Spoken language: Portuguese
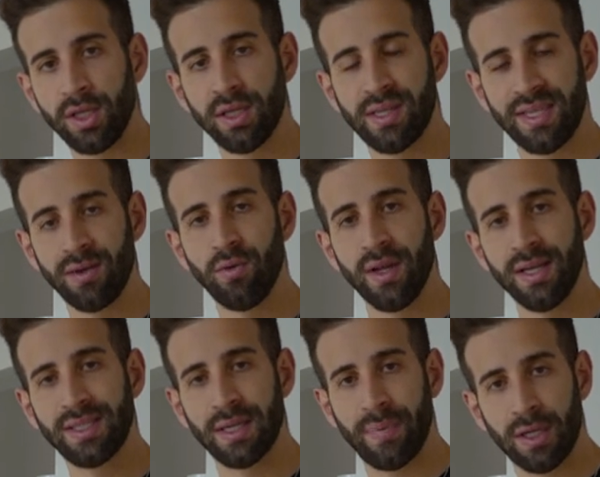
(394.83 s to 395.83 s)
de
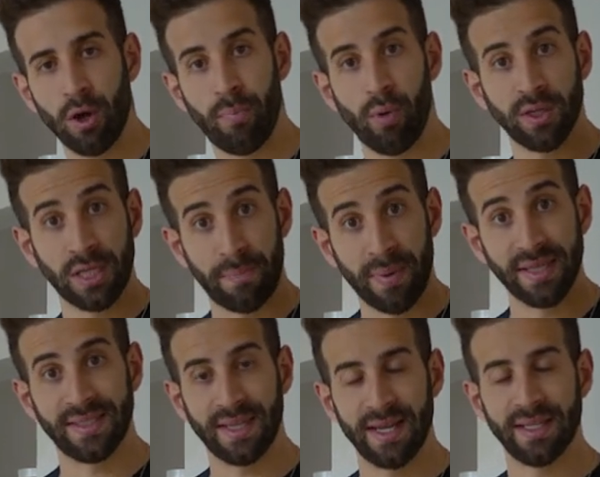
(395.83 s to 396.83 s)
segurança para que eu possa
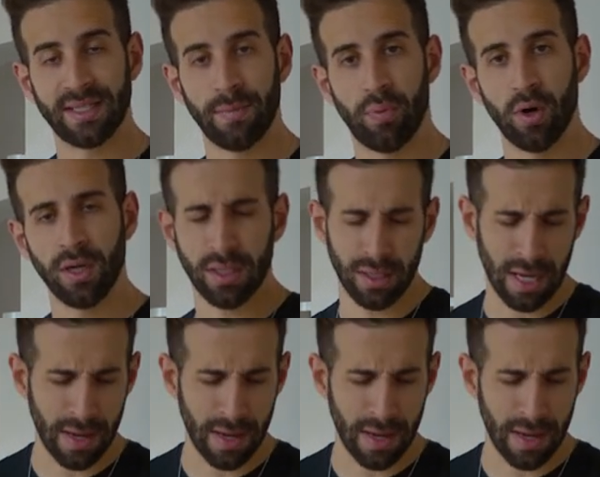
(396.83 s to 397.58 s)
passar essa porta,